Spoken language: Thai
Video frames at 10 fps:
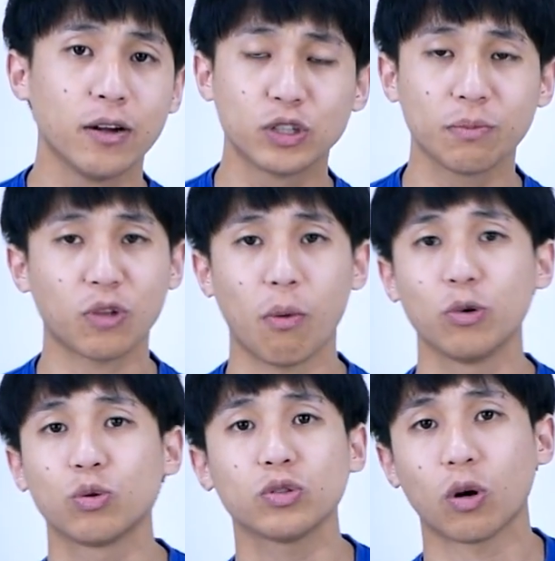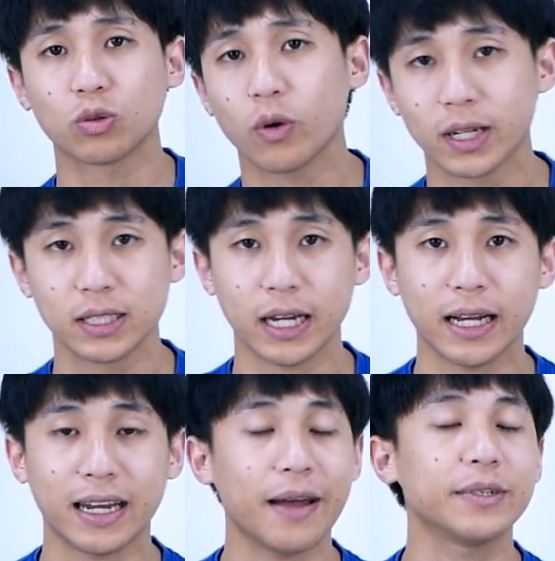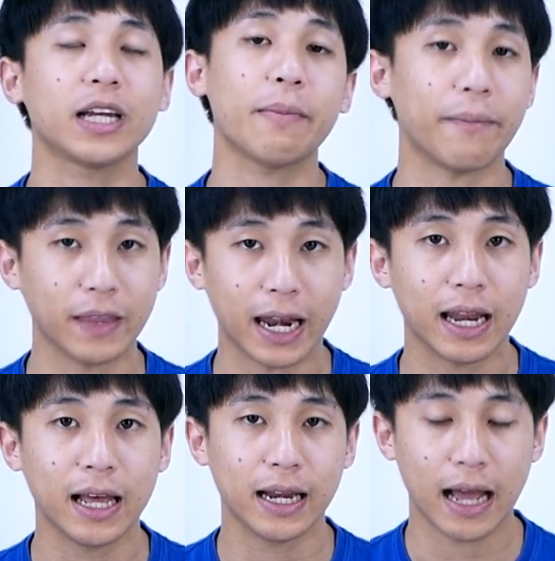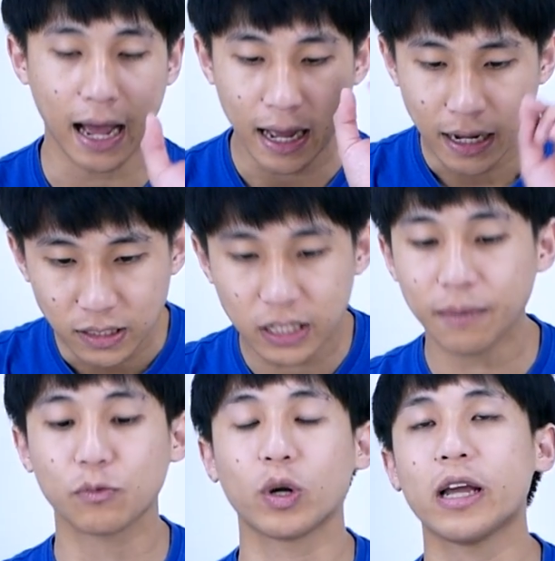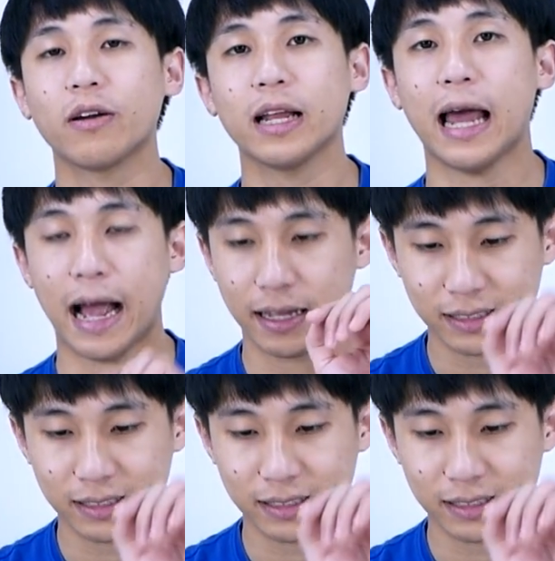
เชื่อมต่อบลูทูธ2ตัวถึงใช้งานได้ไม่ใช่แบบนั้นนะฮะเชื่อมตัวเดียวนี่แหละ